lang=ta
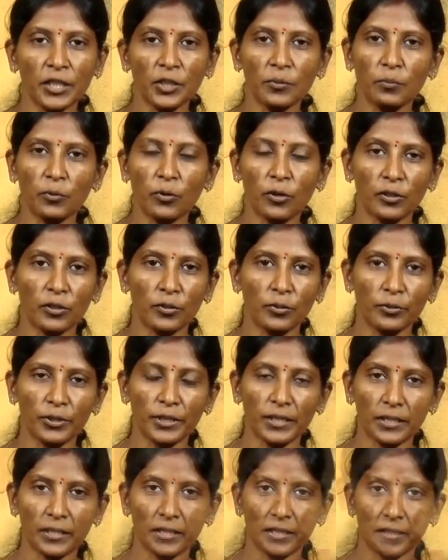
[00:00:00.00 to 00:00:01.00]
இது
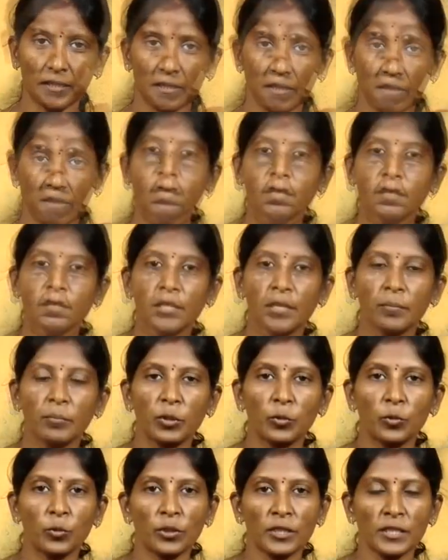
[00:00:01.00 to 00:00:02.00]
போக்கக்கூடியது இதை நம்ம
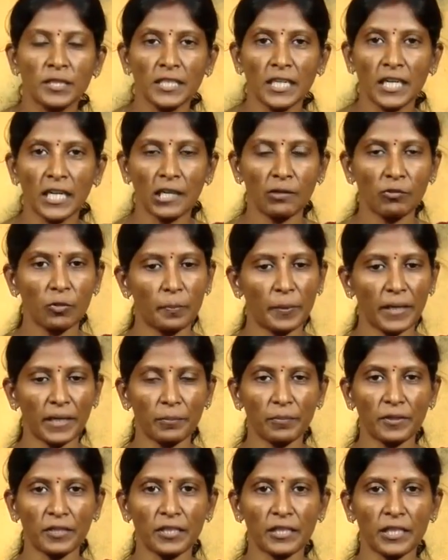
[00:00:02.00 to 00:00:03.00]
குறைஞ்ச அளவு
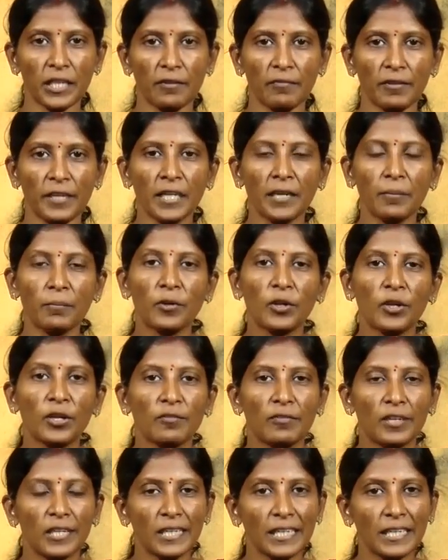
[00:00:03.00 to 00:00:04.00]
பயன்படுத்தினாவே நம்மளோட
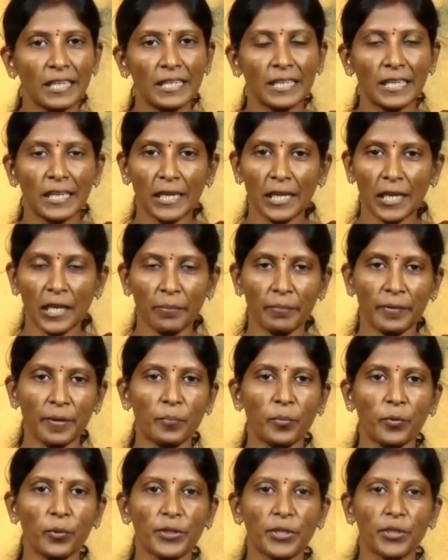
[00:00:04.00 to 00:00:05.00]
வழிகள் எல்லாமே
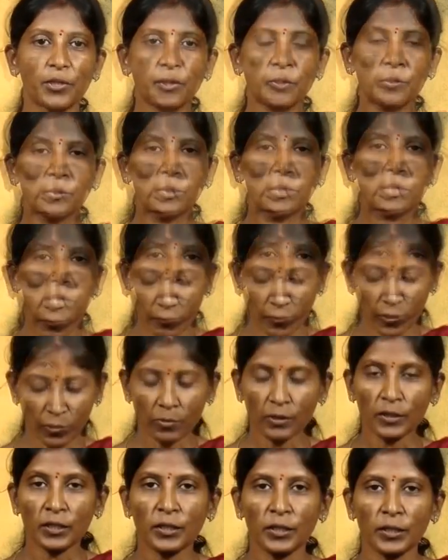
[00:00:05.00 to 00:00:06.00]
போயிடும் இவ்வளவு
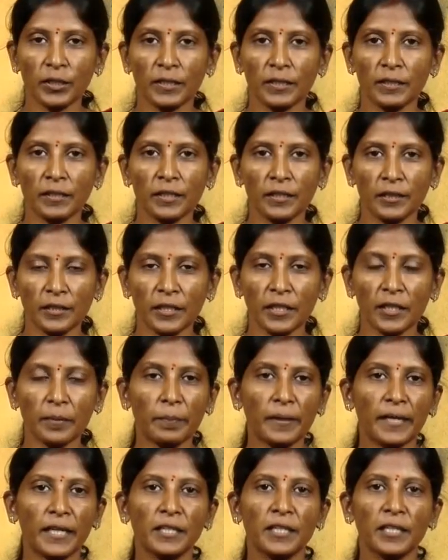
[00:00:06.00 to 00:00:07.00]
இத்தனை
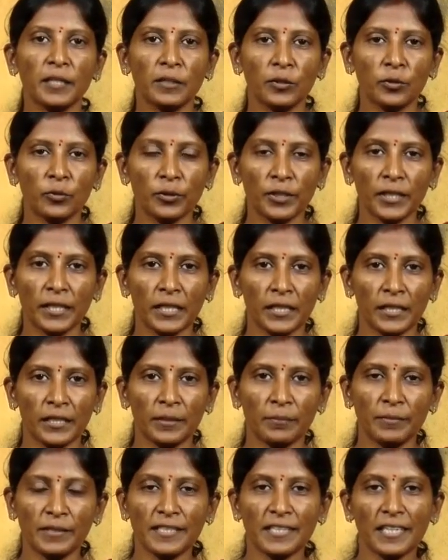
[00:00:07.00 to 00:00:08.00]
பயன் தரக்கூடிய இந்த
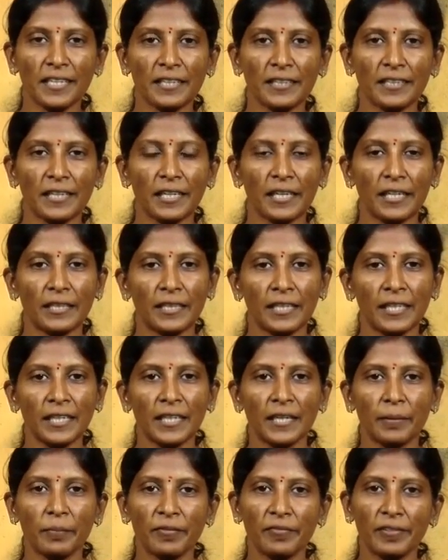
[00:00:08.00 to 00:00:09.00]
மின்சார தைலத்தை நம்ம
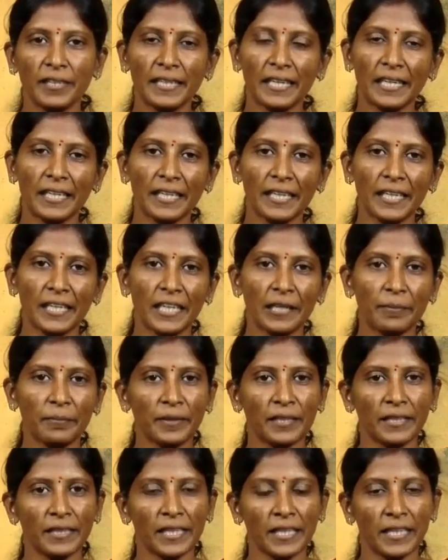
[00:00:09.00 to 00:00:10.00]
வீட்லேயே
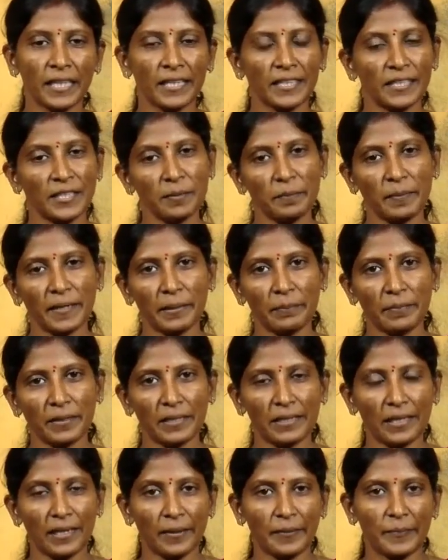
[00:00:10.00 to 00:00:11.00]
எளிமையாக தயாரித்து
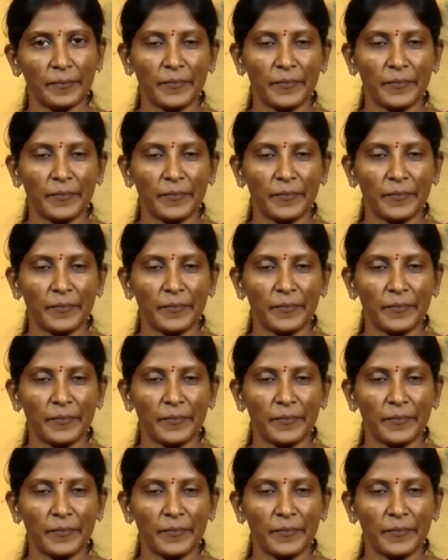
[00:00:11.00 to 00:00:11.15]
பயன்படுத்தலாம்